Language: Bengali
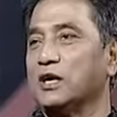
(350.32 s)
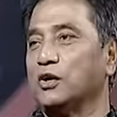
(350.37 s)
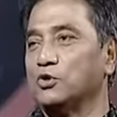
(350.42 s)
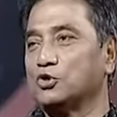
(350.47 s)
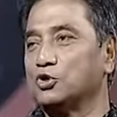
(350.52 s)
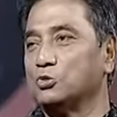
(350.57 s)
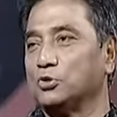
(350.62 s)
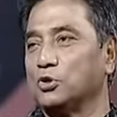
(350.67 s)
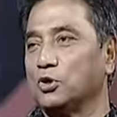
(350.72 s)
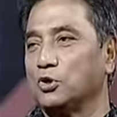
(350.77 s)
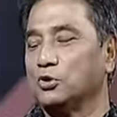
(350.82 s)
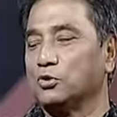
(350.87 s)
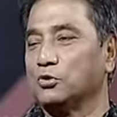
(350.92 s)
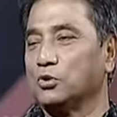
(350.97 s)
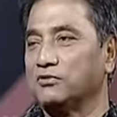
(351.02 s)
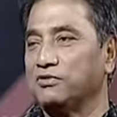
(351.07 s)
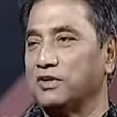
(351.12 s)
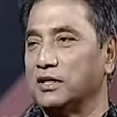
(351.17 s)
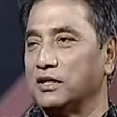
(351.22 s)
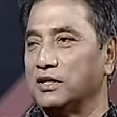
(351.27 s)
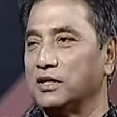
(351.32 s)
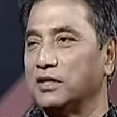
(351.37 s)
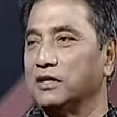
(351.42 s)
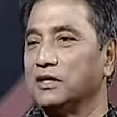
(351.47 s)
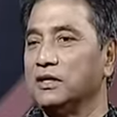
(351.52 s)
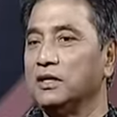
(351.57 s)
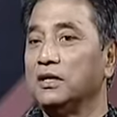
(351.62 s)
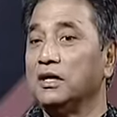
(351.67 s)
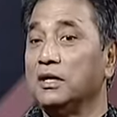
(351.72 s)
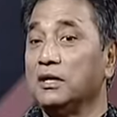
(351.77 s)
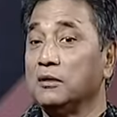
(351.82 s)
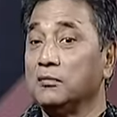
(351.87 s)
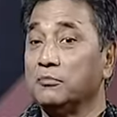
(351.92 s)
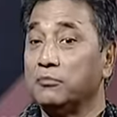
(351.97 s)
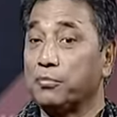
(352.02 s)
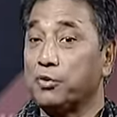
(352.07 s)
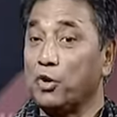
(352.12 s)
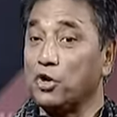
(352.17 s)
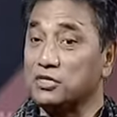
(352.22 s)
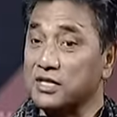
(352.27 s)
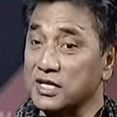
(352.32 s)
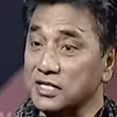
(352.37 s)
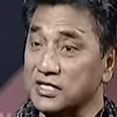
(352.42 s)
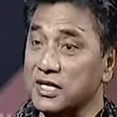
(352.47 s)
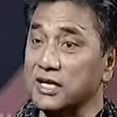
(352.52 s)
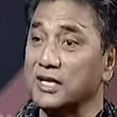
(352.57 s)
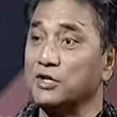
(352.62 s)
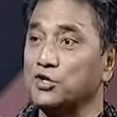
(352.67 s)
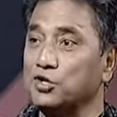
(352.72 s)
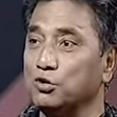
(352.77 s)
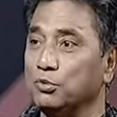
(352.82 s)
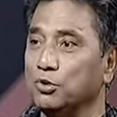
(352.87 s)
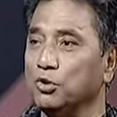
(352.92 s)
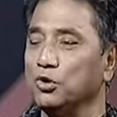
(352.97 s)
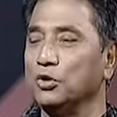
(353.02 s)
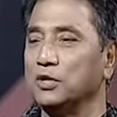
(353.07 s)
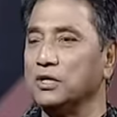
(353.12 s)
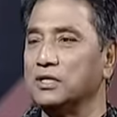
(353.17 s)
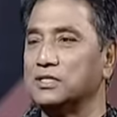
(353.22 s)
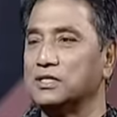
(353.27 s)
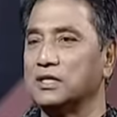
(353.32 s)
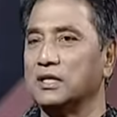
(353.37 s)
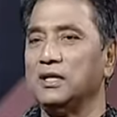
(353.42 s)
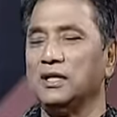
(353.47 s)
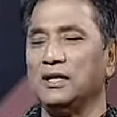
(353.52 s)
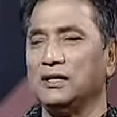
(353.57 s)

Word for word: কারো জমি দখল করে ফেলেনি তাহলে প্রসেসে কিছু ভুল হয়েছে